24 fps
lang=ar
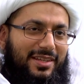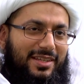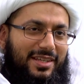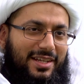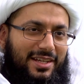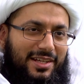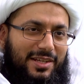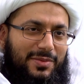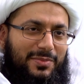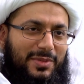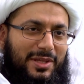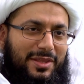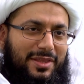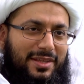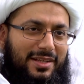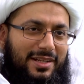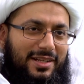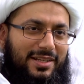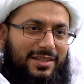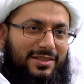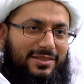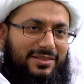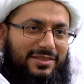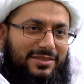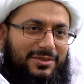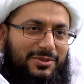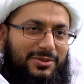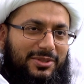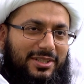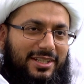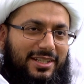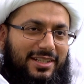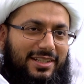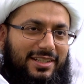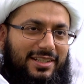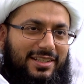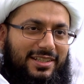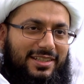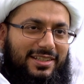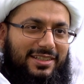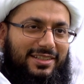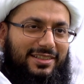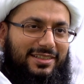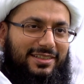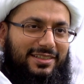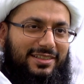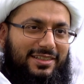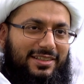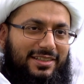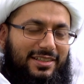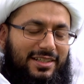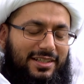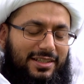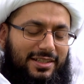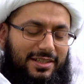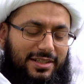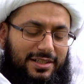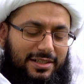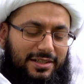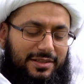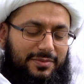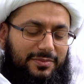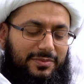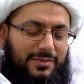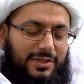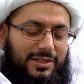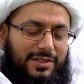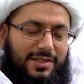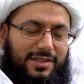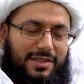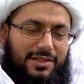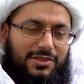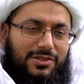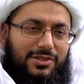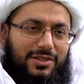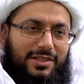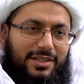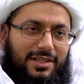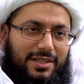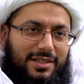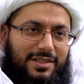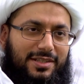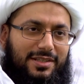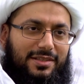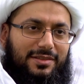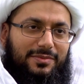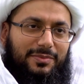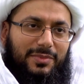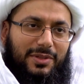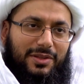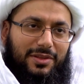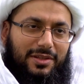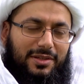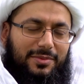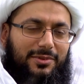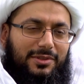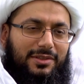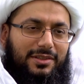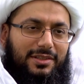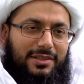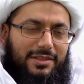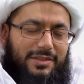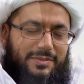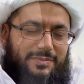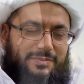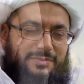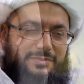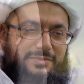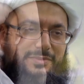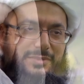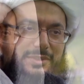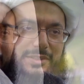يعني, يعني احنا لازم نستأجر ناس خبراء في هذا إيه.